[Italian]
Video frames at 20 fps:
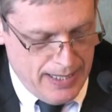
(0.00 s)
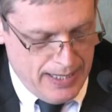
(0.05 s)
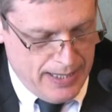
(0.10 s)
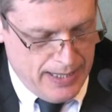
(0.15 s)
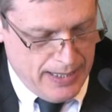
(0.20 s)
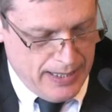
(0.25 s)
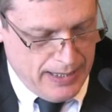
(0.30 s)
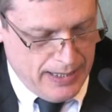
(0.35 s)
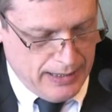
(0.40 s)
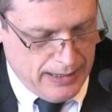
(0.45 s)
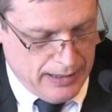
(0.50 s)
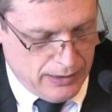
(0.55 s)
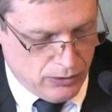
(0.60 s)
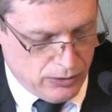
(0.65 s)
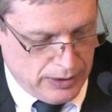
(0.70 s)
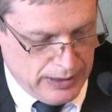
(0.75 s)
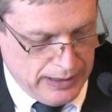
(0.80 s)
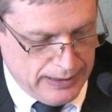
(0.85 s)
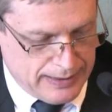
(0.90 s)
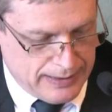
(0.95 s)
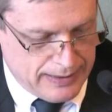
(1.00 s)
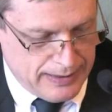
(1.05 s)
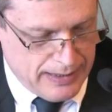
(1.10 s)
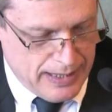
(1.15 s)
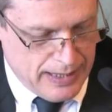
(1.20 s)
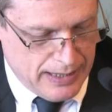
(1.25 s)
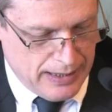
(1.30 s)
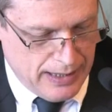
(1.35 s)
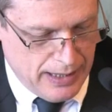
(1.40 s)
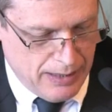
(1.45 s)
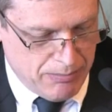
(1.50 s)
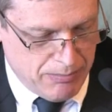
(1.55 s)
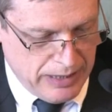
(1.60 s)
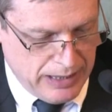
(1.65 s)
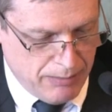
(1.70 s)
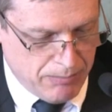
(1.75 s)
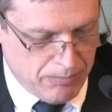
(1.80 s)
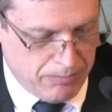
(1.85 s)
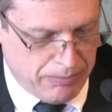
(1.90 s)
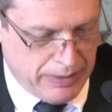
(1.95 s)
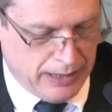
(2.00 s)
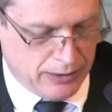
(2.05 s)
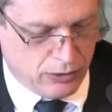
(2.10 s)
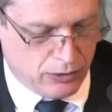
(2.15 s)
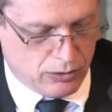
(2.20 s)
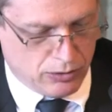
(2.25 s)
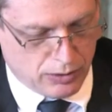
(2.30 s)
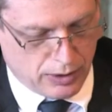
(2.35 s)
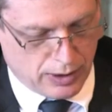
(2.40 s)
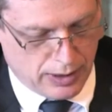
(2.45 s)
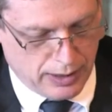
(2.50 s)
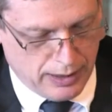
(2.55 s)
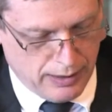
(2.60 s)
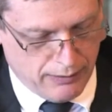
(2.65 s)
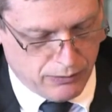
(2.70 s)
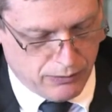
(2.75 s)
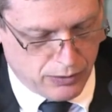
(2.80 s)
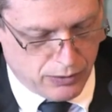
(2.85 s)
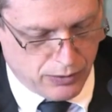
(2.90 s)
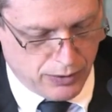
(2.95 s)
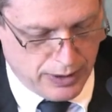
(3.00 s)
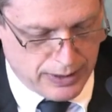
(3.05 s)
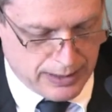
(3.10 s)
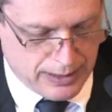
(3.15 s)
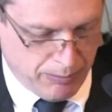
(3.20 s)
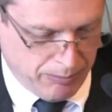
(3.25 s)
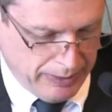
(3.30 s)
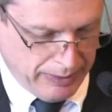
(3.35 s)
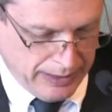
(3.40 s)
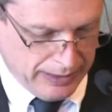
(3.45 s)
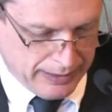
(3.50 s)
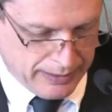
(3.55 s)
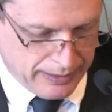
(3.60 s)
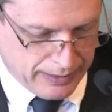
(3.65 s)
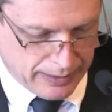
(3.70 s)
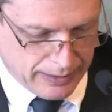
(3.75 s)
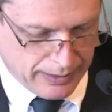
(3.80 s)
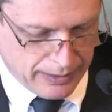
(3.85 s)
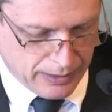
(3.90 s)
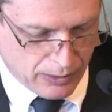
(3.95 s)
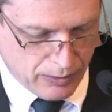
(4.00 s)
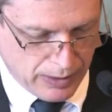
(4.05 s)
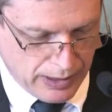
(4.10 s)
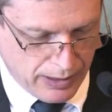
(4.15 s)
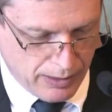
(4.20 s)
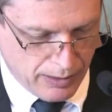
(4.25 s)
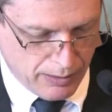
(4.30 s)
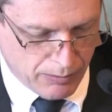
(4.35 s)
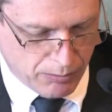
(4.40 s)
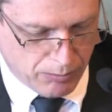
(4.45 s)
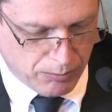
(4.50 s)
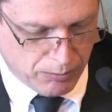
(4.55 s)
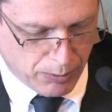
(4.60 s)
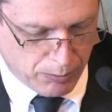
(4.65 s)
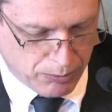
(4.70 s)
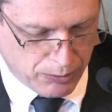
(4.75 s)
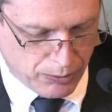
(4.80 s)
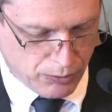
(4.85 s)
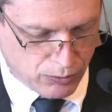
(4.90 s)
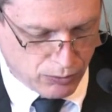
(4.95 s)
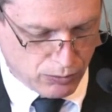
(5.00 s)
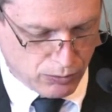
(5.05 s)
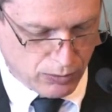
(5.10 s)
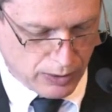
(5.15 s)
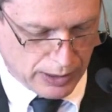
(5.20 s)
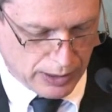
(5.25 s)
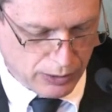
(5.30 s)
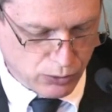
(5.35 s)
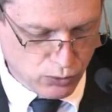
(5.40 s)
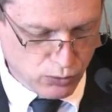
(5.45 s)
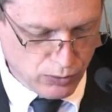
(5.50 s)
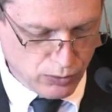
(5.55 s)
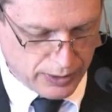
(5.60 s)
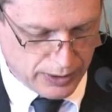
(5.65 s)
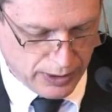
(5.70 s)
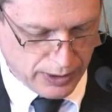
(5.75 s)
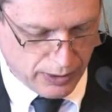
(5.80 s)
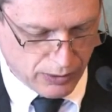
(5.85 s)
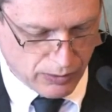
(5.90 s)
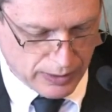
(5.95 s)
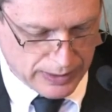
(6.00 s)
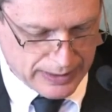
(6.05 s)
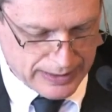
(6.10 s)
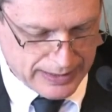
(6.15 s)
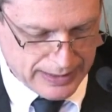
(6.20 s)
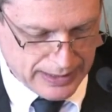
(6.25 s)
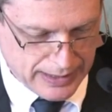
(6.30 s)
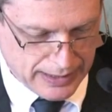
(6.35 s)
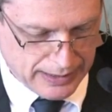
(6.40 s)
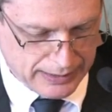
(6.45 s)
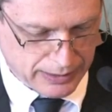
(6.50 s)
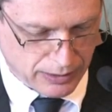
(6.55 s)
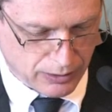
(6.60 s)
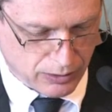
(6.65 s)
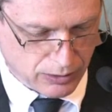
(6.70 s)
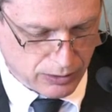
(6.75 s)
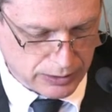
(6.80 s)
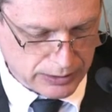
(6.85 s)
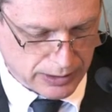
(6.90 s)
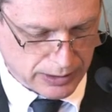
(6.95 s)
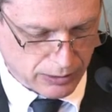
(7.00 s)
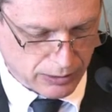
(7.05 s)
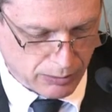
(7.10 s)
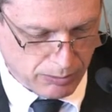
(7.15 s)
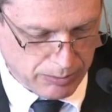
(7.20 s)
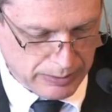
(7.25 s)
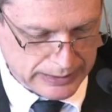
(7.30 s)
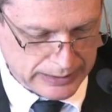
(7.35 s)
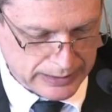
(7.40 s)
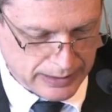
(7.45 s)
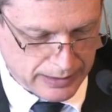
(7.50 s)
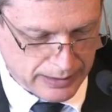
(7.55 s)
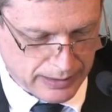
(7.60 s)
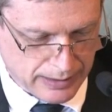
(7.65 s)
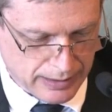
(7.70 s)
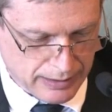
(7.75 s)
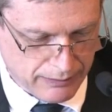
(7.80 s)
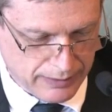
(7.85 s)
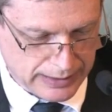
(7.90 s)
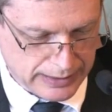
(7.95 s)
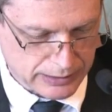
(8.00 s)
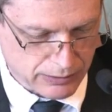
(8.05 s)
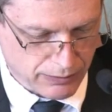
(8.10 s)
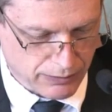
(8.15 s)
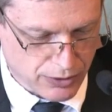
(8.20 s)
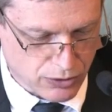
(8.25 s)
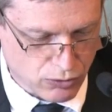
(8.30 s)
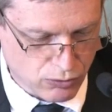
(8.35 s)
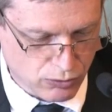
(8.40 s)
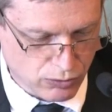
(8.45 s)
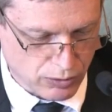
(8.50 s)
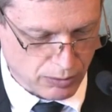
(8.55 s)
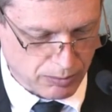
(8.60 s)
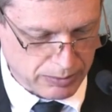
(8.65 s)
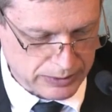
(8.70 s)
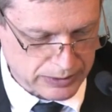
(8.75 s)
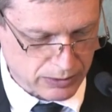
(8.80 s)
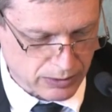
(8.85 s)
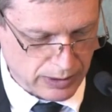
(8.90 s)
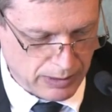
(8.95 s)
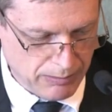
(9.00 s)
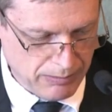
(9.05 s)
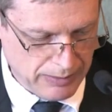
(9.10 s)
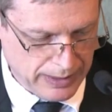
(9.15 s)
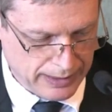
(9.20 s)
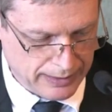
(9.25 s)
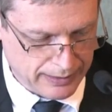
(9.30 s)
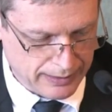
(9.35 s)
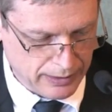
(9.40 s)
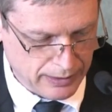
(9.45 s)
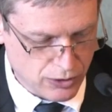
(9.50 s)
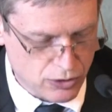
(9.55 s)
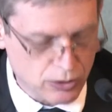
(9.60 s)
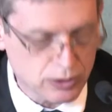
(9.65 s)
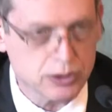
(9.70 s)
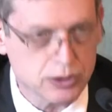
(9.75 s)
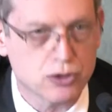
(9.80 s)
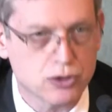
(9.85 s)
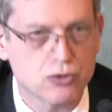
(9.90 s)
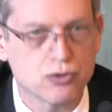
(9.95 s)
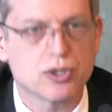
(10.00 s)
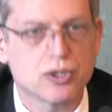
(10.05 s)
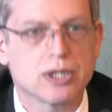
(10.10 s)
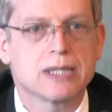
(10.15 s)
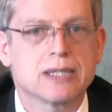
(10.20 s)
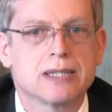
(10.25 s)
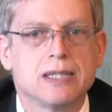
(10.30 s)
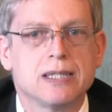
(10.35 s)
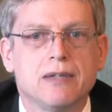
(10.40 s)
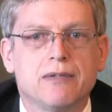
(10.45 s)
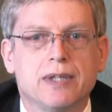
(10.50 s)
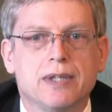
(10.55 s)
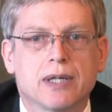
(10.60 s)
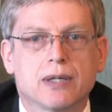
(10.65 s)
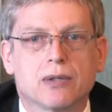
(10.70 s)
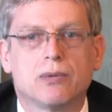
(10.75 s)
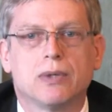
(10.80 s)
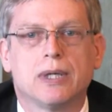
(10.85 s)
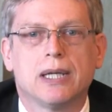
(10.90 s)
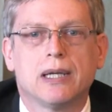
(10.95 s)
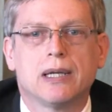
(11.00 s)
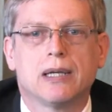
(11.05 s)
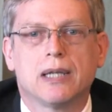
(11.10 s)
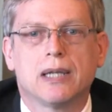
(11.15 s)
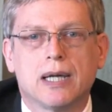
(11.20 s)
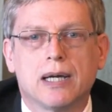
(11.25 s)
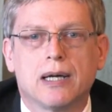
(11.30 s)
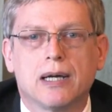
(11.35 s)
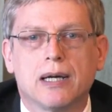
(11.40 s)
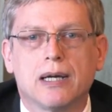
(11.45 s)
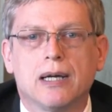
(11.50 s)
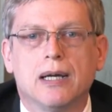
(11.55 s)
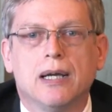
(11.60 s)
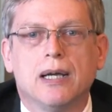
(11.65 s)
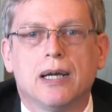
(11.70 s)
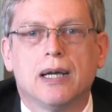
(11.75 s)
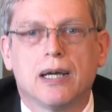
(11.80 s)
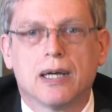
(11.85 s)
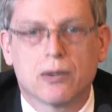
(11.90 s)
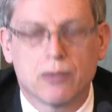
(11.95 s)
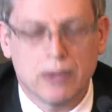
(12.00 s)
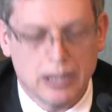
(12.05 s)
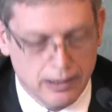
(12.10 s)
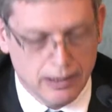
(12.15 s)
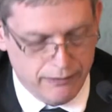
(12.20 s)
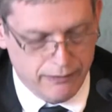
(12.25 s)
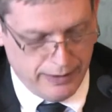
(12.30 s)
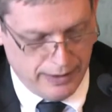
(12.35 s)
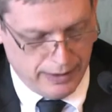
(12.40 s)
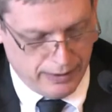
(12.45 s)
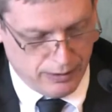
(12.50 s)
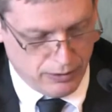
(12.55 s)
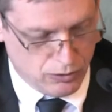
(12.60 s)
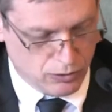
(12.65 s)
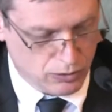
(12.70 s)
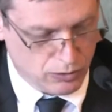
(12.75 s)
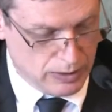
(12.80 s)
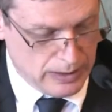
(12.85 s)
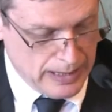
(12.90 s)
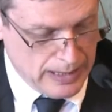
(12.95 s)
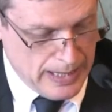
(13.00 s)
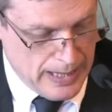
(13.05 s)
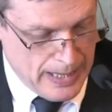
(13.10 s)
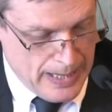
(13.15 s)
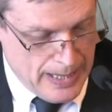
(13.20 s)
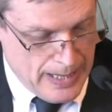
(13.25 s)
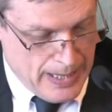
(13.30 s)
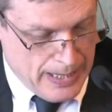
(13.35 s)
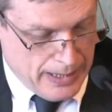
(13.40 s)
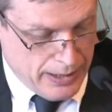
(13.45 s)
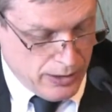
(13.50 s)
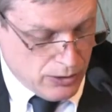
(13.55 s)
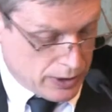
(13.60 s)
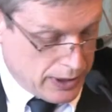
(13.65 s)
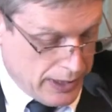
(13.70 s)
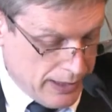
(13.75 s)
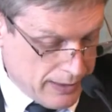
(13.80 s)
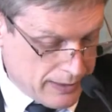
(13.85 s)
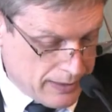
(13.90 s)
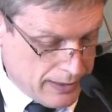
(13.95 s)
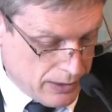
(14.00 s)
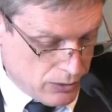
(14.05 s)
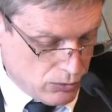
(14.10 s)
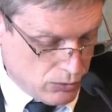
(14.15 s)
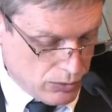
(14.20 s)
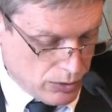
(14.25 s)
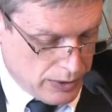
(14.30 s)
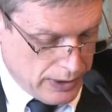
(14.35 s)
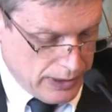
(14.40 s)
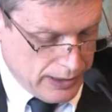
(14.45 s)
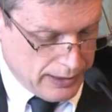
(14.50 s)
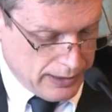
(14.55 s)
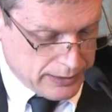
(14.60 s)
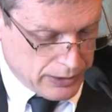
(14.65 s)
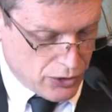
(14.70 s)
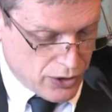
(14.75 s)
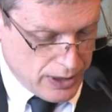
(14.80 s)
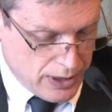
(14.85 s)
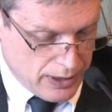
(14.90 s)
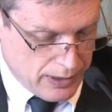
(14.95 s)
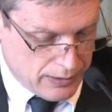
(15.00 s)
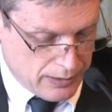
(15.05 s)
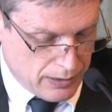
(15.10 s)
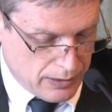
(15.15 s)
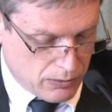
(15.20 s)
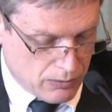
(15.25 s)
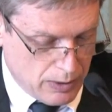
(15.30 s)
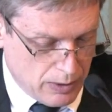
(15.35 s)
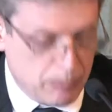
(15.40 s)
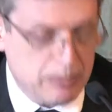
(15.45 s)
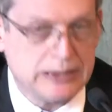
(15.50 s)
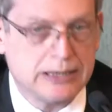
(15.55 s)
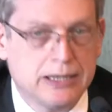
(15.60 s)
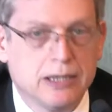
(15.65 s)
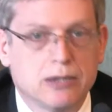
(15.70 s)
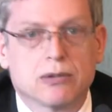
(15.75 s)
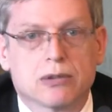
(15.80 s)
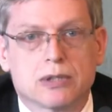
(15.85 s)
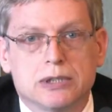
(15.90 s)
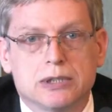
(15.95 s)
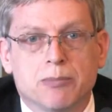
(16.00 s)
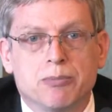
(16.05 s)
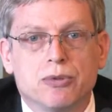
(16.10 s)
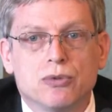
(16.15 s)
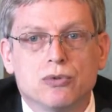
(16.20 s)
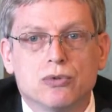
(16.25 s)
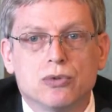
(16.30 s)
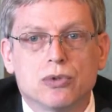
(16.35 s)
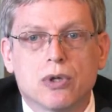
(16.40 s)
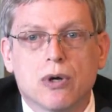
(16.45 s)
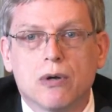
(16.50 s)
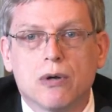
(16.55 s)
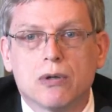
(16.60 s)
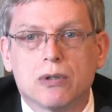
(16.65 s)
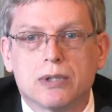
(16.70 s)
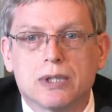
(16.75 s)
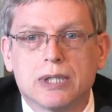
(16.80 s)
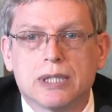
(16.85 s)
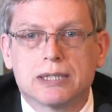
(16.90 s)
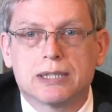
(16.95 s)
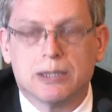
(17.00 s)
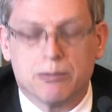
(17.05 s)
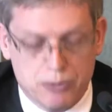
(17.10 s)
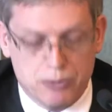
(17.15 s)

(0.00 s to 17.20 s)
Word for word: E la notizia ebbe l'impatto che voi sapete, che quelli un po' più adulti o anziani ricordano per averlo vissuto personalmente. Nei giorni successivi a, quella, a quell'evento io chiesi ad uno dei dirigenti di quel partito, tra i più colti, tra